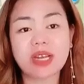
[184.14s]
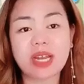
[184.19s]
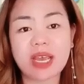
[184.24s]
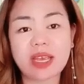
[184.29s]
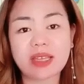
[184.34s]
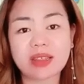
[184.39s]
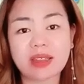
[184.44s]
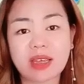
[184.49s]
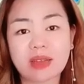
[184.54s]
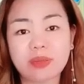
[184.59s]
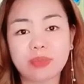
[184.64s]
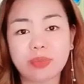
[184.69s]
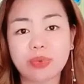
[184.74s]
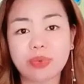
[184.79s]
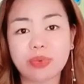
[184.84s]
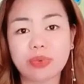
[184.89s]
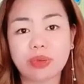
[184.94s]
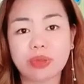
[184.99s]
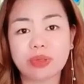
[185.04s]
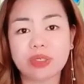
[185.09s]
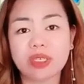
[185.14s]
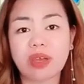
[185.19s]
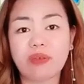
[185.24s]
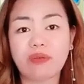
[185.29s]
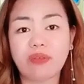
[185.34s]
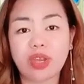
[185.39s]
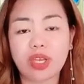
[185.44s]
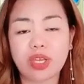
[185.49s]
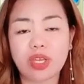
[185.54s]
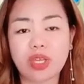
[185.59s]
related po dun
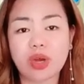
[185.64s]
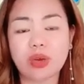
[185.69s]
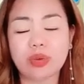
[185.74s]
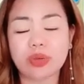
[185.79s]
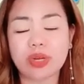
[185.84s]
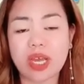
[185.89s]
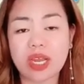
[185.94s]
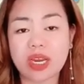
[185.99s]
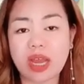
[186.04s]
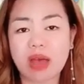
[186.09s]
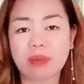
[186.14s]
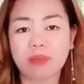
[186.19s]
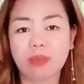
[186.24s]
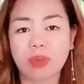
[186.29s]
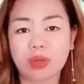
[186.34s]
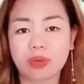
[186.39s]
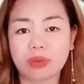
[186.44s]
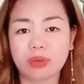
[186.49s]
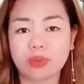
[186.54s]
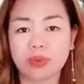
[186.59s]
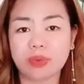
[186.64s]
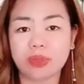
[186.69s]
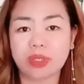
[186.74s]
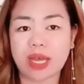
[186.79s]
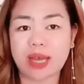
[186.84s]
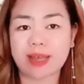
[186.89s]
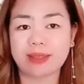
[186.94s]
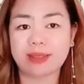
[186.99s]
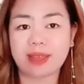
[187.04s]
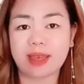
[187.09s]
sa video na in-upload
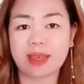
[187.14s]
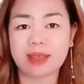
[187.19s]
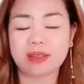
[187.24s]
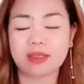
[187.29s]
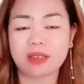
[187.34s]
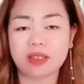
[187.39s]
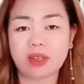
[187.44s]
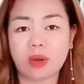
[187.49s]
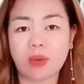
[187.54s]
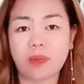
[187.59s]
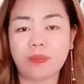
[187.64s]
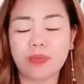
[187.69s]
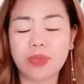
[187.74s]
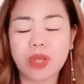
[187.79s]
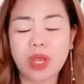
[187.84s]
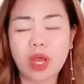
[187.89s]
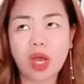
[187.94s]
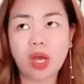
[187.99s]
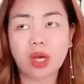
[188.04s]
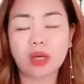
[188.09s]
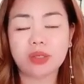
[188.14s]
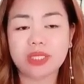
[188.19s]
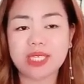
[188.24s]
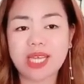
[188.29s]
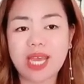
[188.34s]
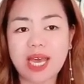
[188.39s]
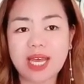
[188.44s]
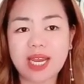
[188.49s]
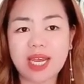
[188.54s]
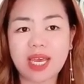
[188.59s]
po natin. So,
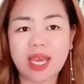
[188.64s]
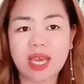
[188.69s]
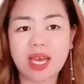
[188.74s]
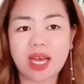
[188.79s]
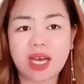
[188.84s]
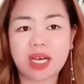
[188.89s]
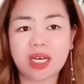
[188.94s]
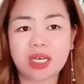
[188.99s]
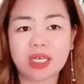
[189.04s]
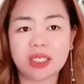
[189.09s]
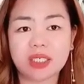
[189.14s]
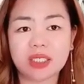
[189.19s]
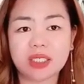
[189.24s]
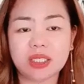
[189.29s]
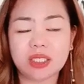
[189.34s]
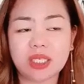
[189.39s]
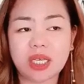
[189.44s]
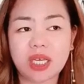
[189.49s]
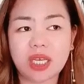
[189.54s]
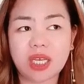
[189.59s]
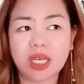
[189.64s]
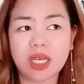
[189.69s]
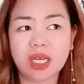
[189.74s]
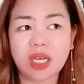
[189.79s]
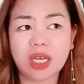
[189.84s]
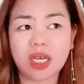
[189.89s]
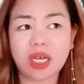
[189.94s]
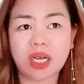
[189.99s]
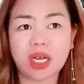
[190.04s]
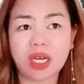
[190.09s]
kunyari, ang,
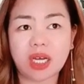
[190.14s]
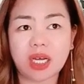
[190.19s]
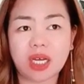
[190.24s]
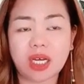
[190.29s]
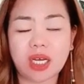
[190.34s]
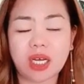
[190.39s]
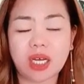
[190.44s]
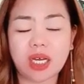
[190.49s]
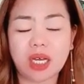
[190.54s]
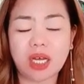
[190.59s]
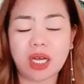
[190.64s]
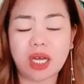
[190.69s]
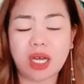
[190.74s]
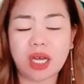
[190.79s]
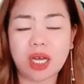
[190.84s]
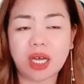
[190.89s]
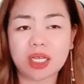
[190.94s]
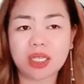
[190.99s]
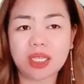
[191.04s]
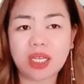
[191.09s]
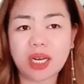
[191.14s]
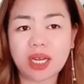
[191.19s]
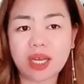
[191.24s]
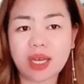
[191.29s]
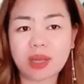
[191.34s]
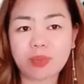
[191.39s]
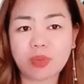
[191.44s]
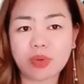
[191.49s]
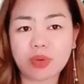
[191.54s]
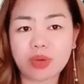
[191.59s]
uh, ang
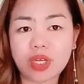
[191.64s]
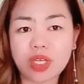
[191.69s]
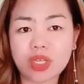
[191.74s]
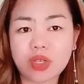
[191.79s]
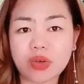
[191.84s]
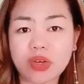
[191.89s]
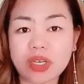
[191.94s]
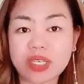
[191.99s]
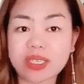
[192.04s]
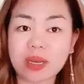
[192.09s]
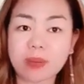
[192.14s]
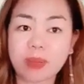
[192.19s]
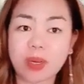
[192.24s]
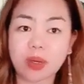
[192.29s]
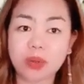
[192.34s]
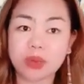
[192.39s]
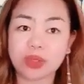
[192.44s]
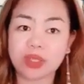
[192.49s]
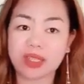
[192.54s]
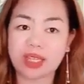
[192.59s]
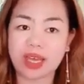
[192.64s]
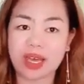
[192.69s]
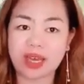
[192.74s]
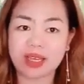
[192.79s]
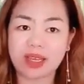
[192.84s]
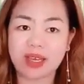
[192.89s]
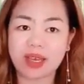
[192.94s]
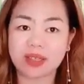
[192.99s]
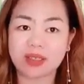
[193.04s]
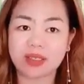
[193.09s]
nilagay po ninyo is about
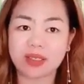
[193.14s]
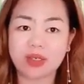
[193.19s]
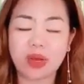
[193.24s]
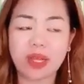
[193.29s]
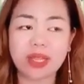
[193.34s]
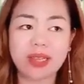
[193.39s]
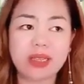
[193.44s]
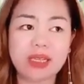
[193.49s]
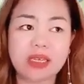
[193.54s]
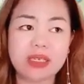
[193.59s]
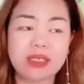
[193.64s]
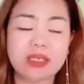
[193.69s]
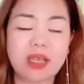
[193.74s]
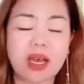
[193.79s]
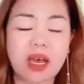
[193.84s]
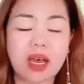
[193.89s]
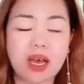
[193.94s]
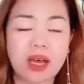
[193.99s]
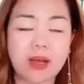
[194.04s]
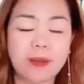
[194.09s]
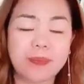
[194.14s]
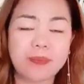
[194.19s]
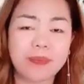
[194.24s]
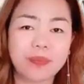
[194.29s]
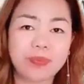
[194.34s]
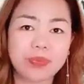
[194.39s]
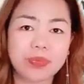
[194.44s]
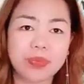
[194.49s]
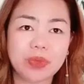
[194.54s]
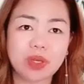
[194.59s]
diet. So, at least,
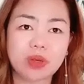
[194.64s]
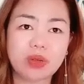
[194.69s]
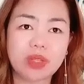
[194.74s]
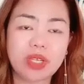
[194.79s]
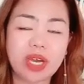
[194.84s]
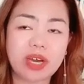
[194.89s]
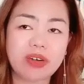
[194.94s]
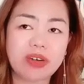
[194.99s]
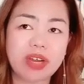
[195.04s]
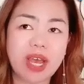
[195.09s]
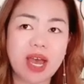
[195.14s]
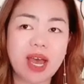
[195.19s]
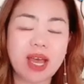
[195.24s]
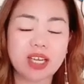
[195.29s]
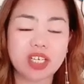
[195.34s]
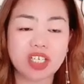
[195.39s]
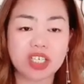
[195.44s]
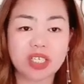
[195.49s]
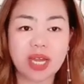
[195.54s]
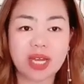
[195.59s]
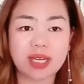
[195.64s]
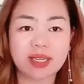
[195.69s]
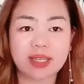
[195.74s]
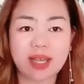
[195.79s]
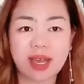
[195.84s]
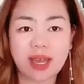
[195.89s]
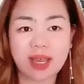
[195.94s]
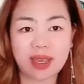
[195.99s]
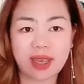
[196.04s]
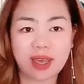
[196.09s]
um, kunyari hashtag
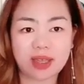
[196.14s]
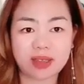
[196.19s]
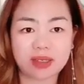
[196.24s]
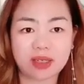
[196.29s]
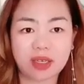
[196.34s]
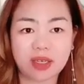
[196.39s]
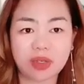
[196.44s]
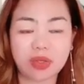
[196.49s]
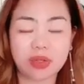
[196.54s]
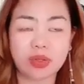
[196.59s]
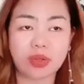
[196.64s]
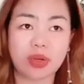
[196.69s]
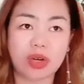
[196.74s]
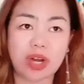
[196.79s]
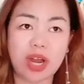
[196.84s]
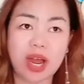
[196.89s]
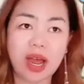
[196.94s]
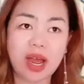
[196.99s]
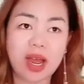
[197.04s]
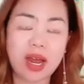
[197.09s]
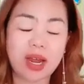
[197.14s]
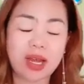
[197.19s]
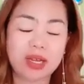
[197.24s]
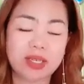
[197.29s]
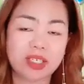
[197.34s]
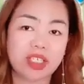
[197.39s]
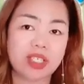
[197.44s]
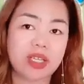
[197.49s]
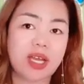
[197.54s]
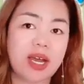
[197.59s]
diet, ganun, or
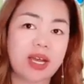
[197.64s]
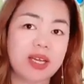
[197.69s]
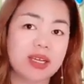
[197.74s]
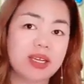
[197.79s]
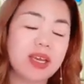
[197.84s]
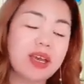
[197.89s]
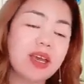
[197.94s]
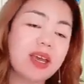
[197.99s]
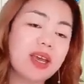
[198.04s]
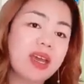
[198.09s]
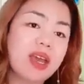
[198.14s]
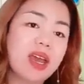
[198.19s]
hashtag